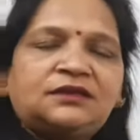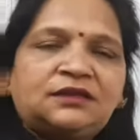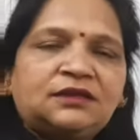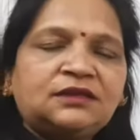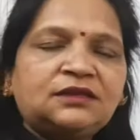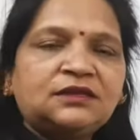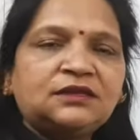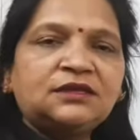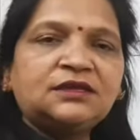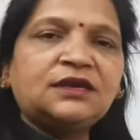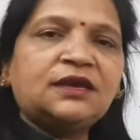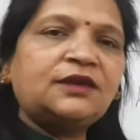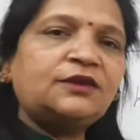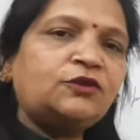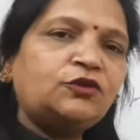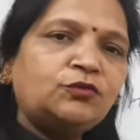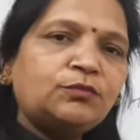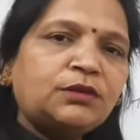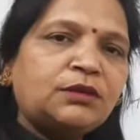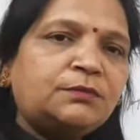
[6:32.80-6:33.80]
दे दी गई है
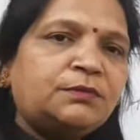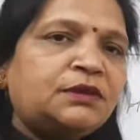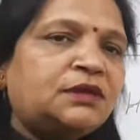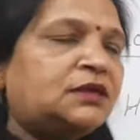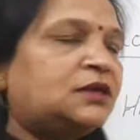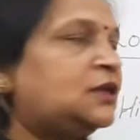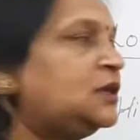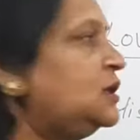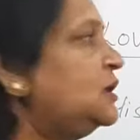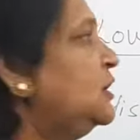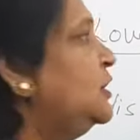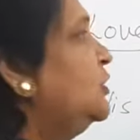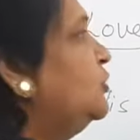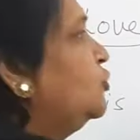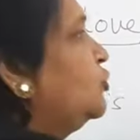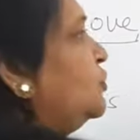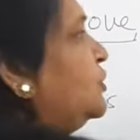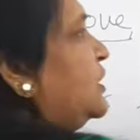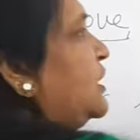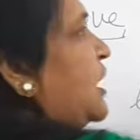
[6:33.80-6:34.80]
ह्यूमन बींग की
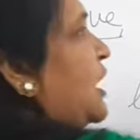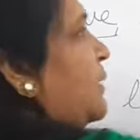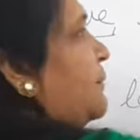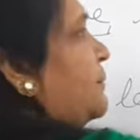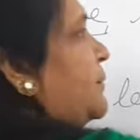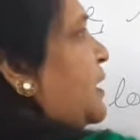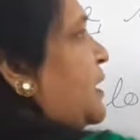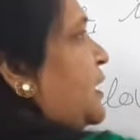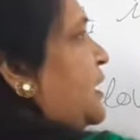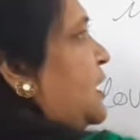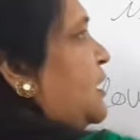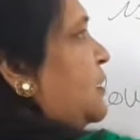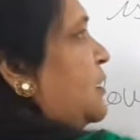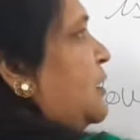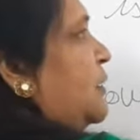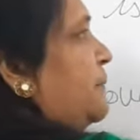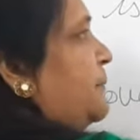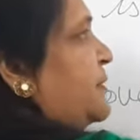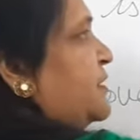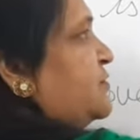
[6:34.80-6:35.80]
तो ये आपका एक
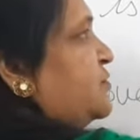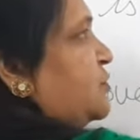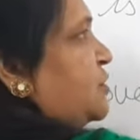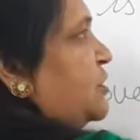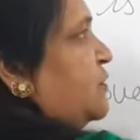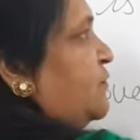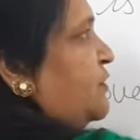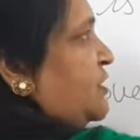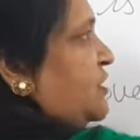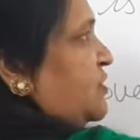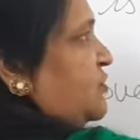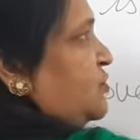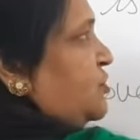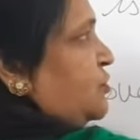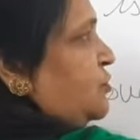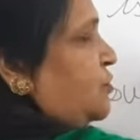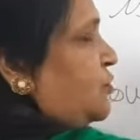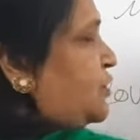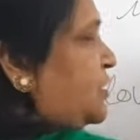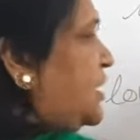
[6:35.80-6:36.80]

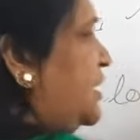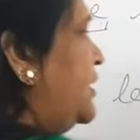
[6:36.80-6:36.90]
पर्सोनिफिकेशन हो गया